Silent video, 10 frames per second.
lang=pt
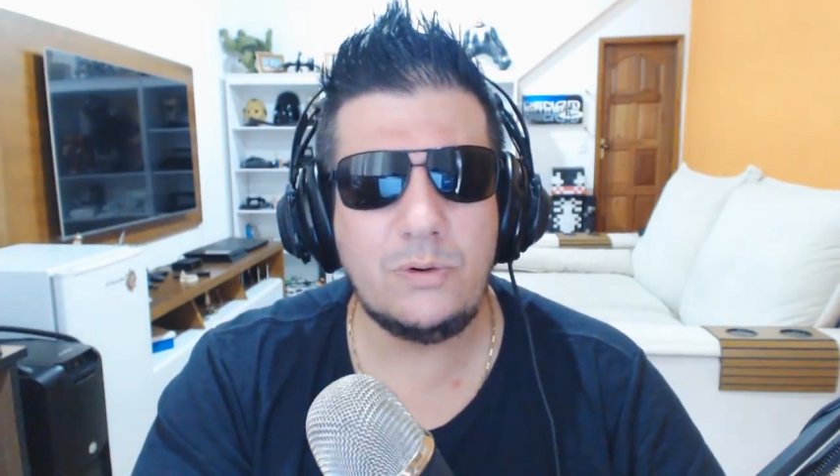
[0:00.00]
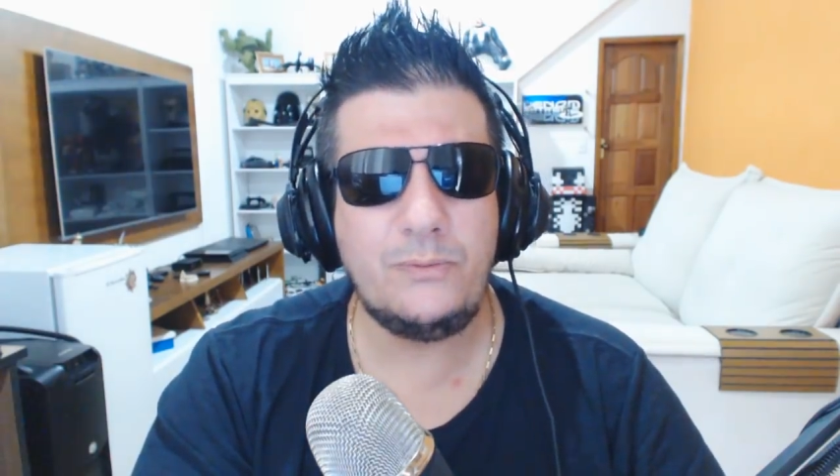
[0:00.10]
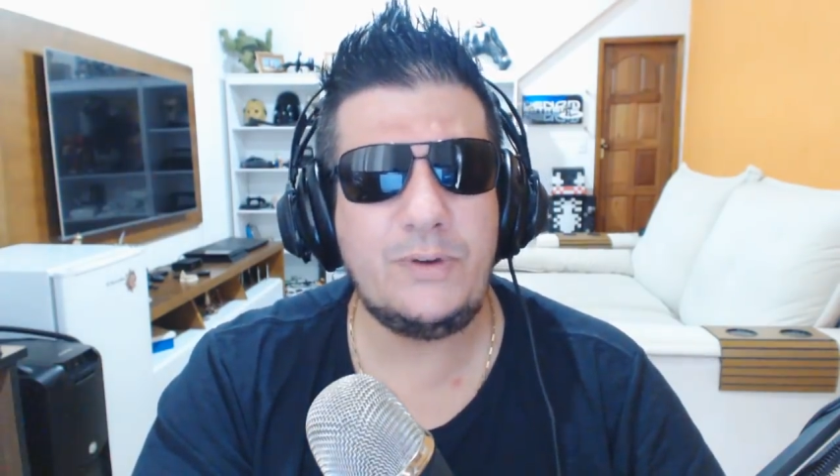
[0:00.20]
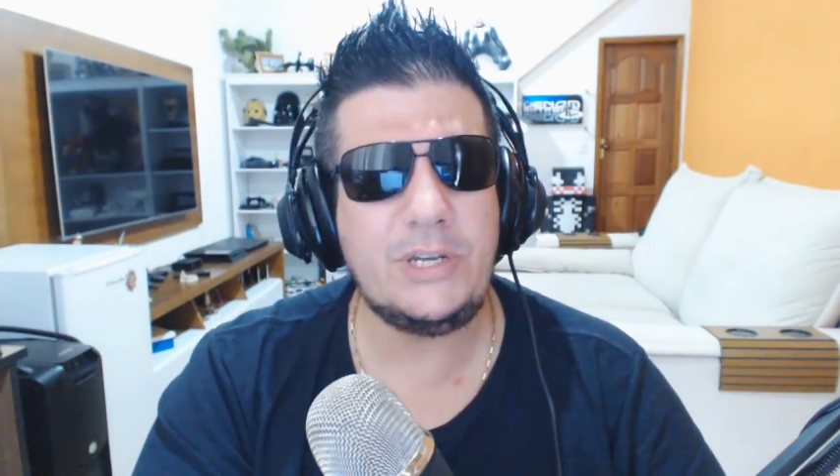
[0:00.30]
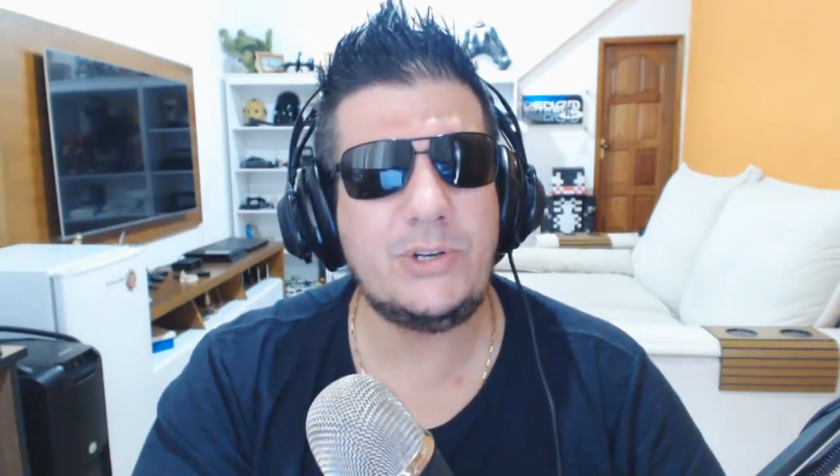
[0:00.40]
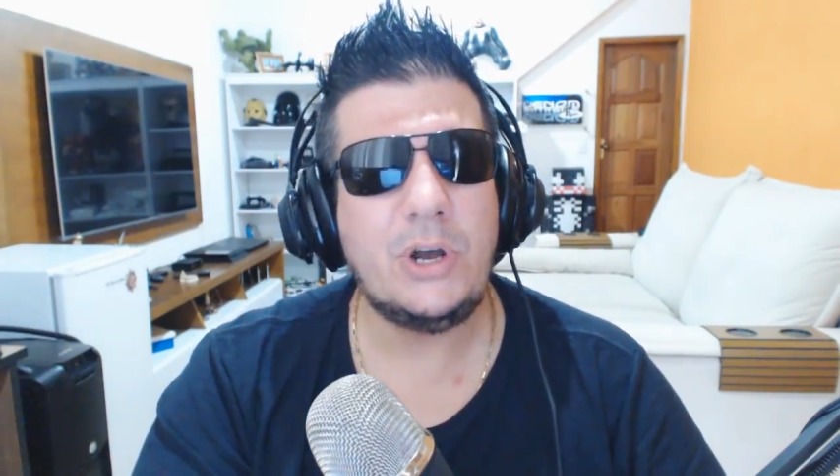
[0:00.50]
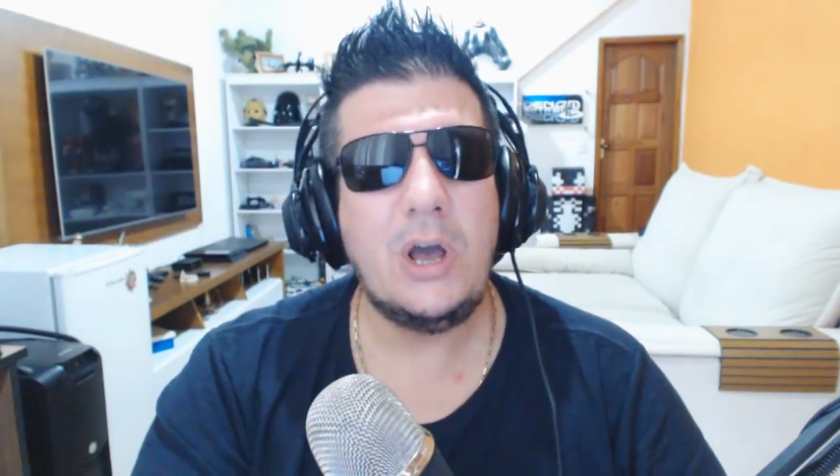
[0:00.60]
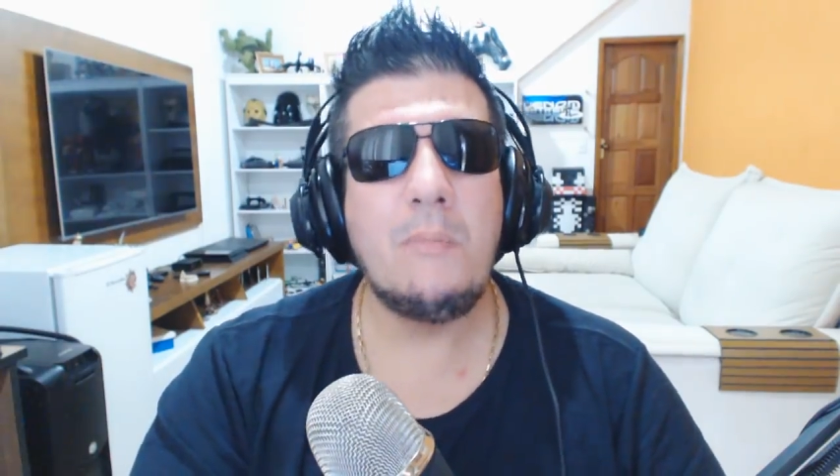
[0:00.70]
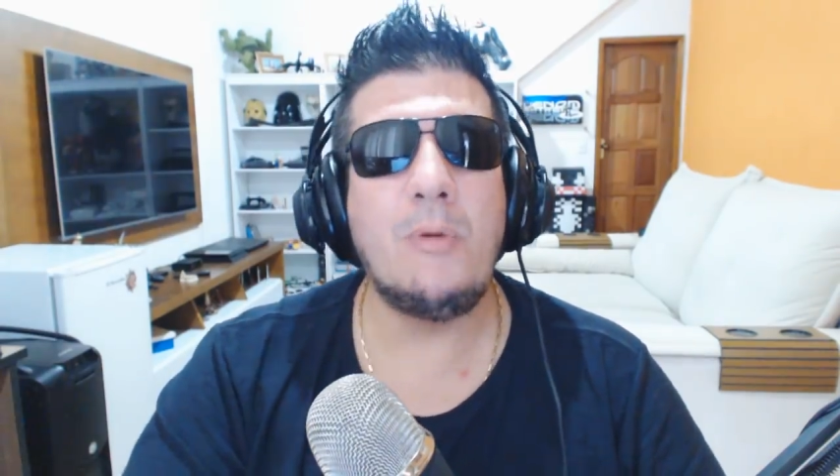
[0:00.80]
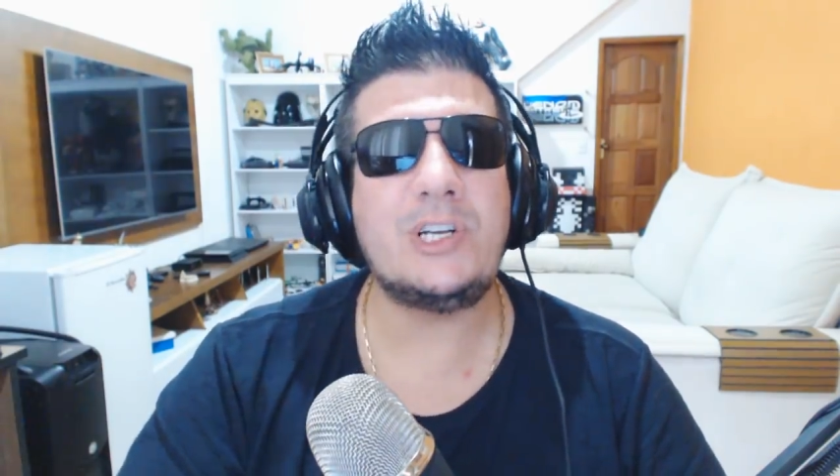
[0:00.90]
um vídeo
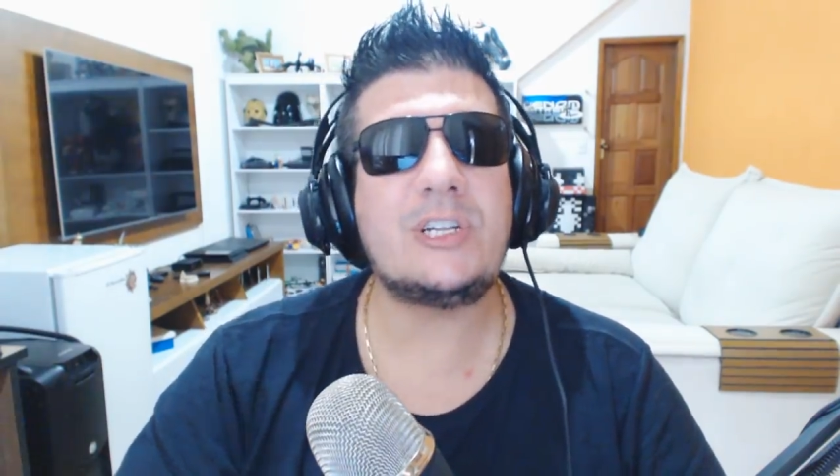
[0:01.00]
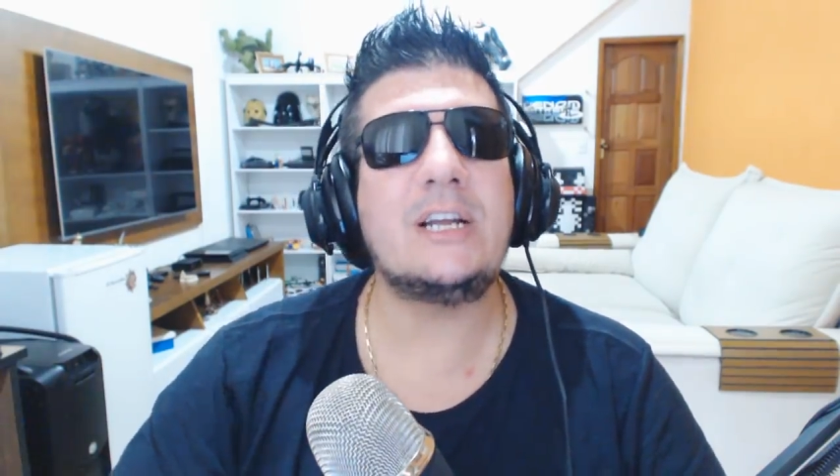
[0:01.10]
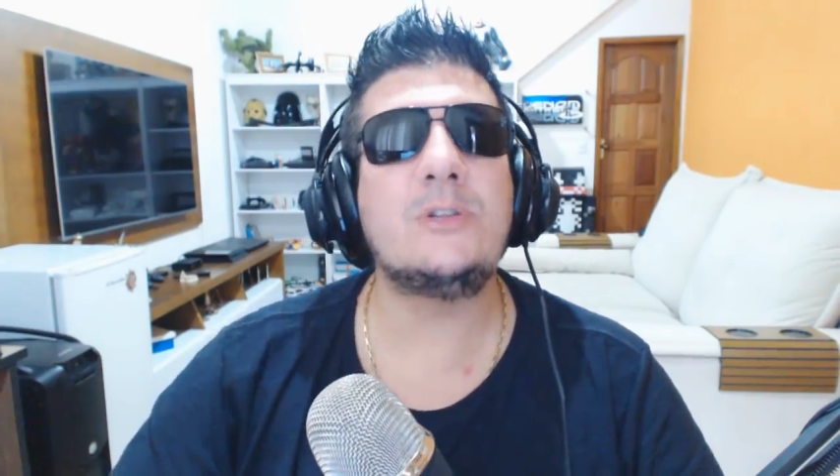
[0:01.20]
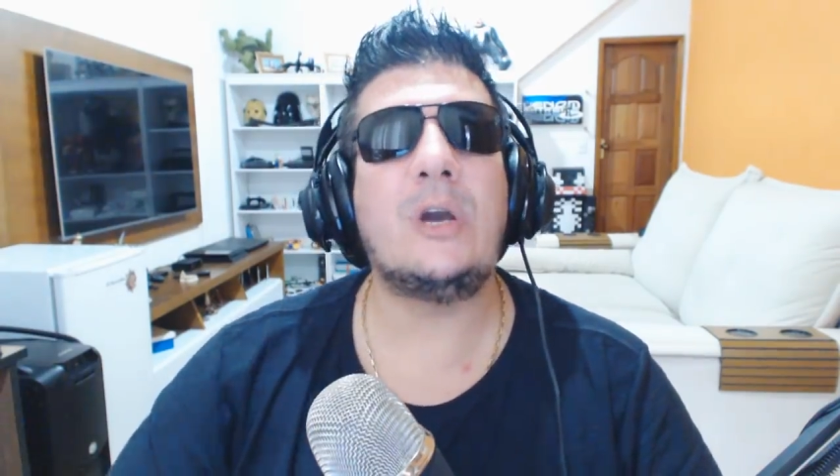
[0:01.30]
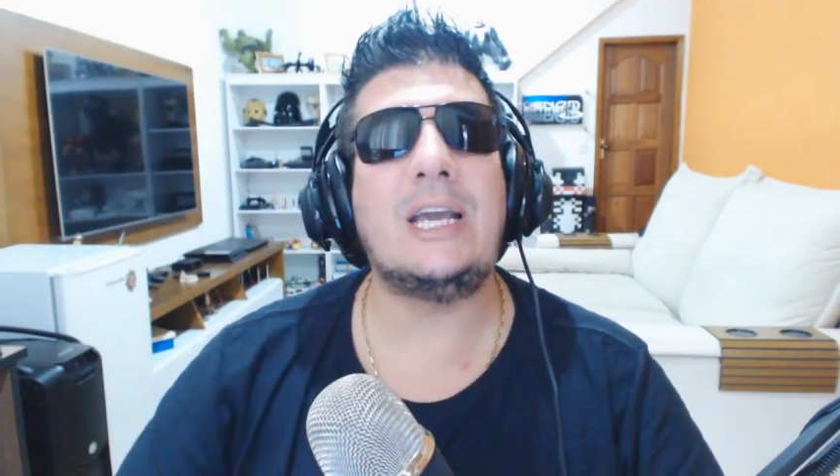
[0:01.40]
mostrando